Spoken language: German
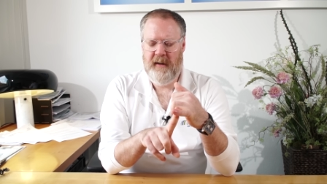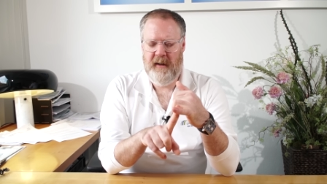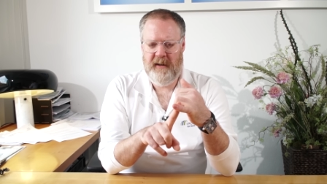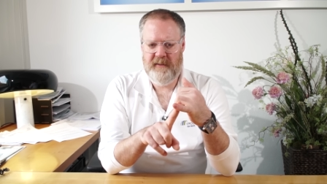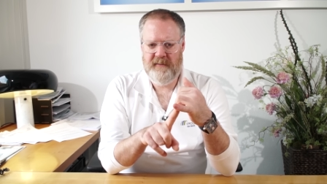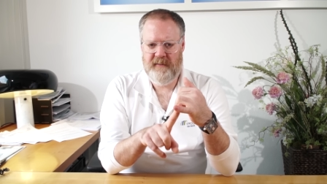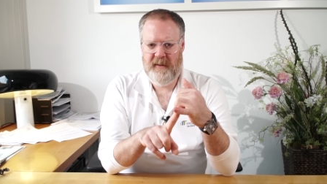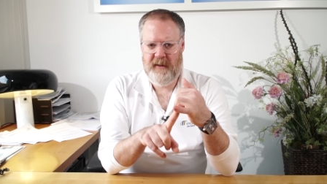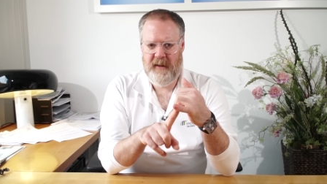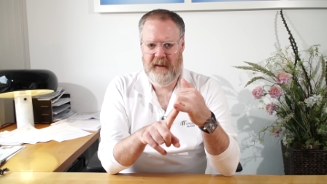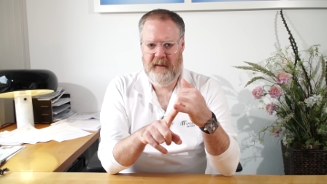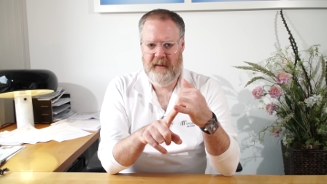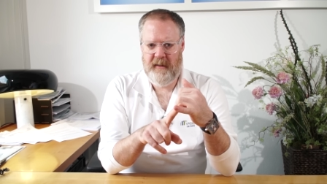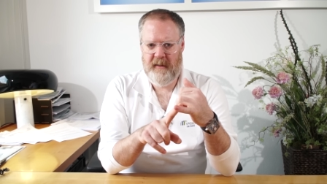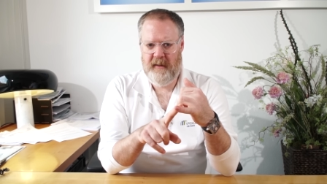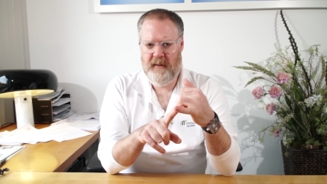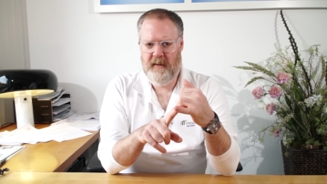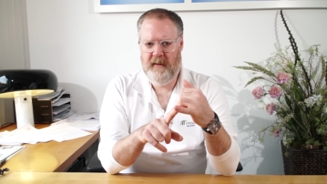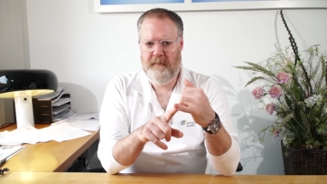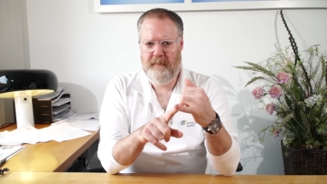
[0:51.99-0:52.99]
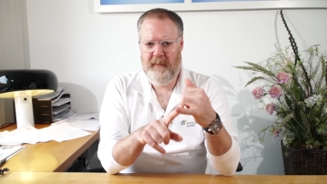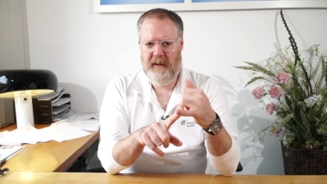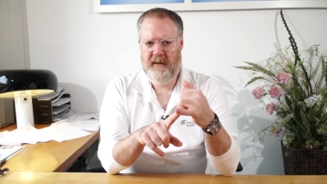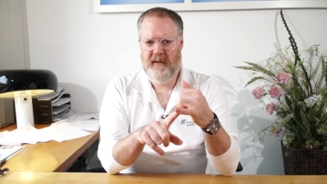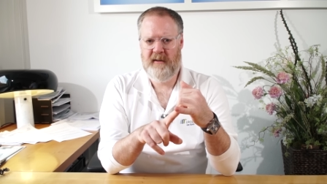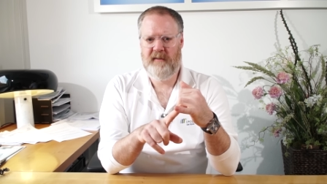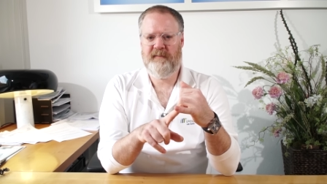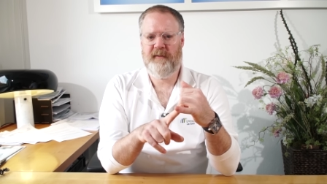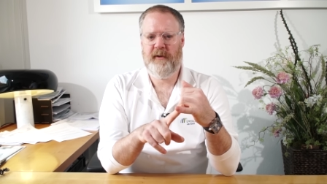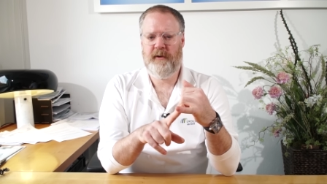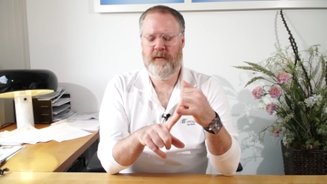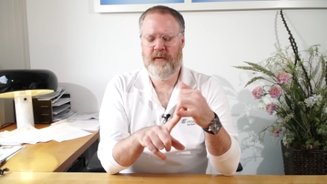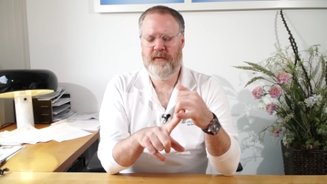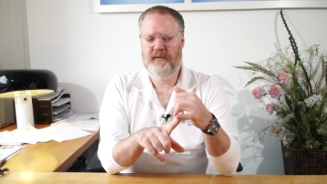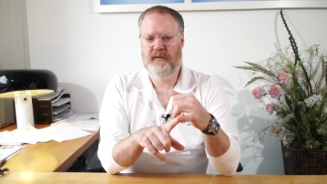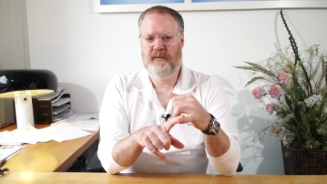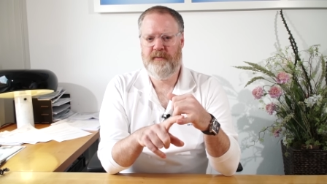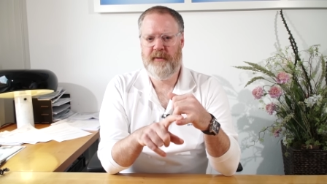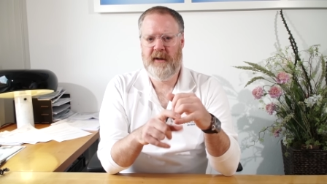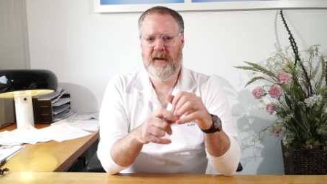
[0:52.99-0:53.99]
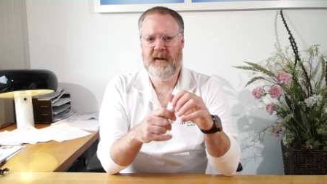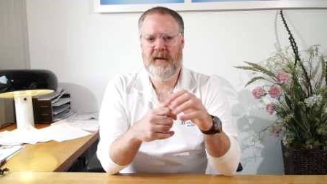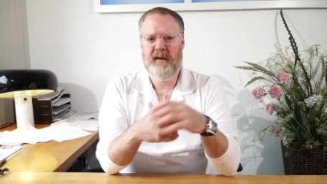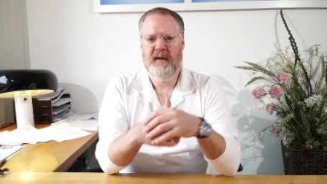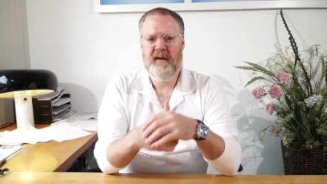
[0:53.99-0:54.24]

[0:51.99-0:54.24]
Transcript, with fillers: also der männlichen Verhütungs-OP,